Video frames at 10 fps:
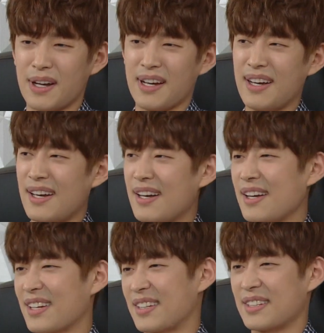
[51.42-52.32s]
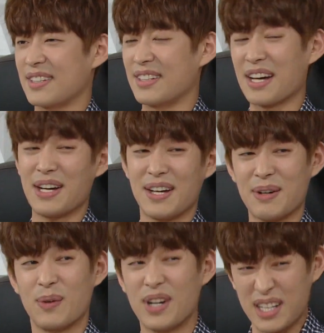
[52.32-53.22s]
아, 내가
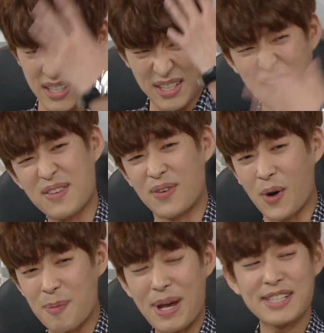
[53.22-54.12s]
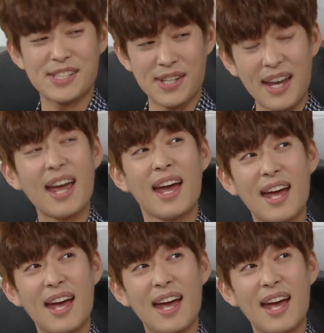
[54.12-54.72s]
원래 포커페이스인데.